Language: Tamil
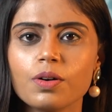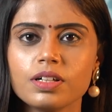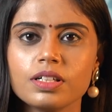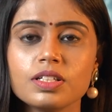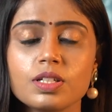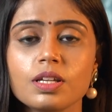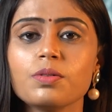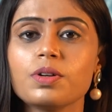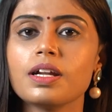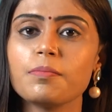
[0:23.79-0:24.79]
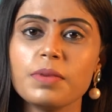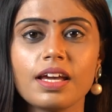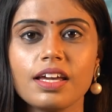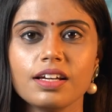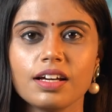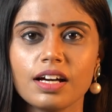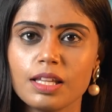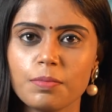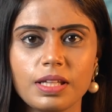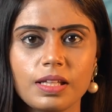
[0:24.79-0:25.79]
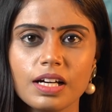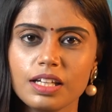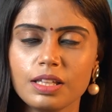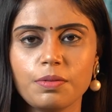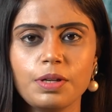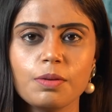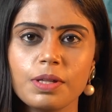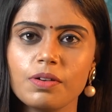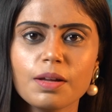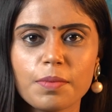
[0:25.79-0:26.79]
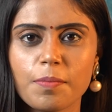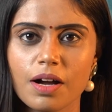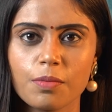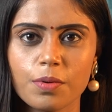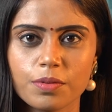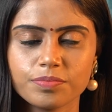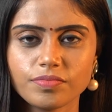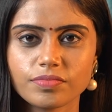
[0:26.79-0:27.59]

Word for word: ஒரு சின்ன ஒரு நம்பிக்கை அதை பற்றி தான் இந்த வீடியோ பதிவில் நம்ம பார்க்க போகிறோம்